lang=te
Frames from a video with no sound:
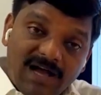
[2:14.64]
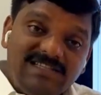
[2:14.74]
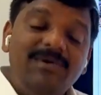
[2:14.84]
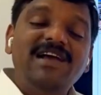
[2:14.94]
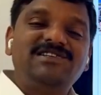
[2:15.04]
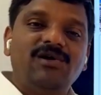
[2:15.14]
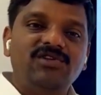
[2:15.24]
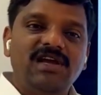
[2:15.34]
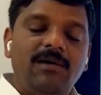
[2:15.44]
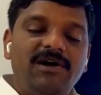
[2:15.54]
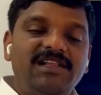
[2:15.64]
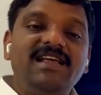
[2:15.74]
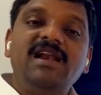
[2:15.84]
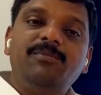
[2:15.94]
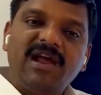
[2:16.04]
అజమాయిషిలో ఉంది కాబట్టి
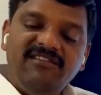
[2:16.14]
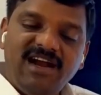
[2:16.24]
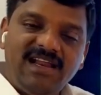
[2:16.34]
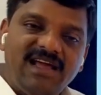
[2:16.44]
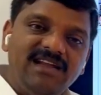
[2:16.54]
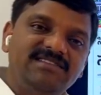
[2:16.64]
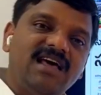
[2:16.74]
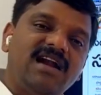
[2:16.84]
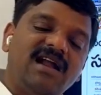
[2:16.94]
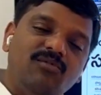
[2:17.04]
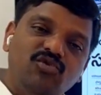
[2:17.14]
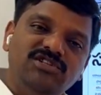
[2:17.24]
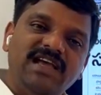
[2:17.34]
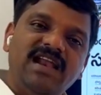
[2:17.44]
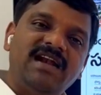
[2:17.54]
దాన్ని ప్రైవేటీకరించాలన్నా
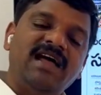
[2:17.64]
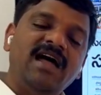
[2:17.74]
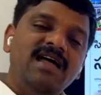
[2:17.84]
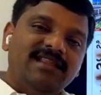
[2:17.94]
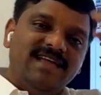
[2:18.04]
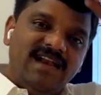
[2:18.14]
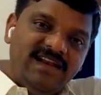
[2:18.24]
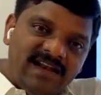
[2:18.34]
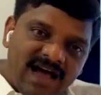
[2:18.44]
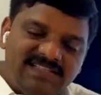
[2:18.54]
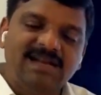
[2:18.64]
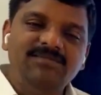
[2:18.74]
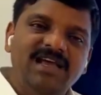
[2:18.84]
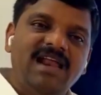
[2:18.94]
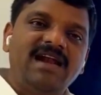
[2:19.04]
మూసేయాలన్నా దాన్ని నాశనం
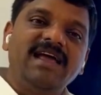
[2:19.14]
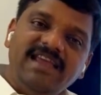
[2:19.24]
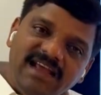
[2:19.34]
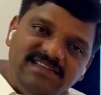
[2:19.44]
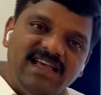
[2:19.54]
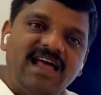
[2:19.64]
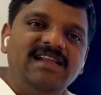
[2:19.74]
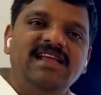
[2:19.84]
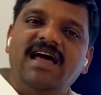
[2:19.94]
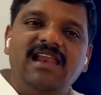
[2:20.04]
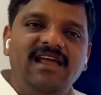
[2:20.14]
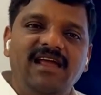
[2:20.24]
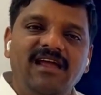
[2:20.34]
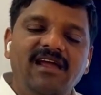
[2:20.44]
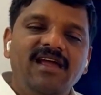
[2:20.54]
చేయాలన్నా కేసీఆర్ చేయాలి
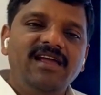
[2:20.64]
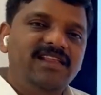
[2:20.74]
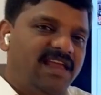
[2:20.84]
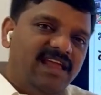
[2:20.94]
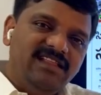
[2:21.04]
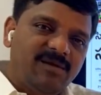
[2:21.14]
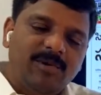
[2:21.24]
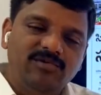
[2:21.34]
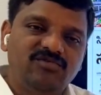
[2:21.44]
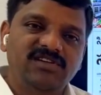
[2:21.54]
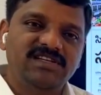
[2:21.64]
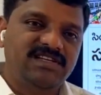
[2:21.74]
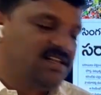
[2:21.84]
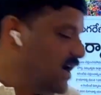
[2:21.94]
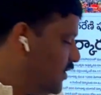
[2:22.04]
ఇది కేంద్ర ప్రభుత్వం చేసేది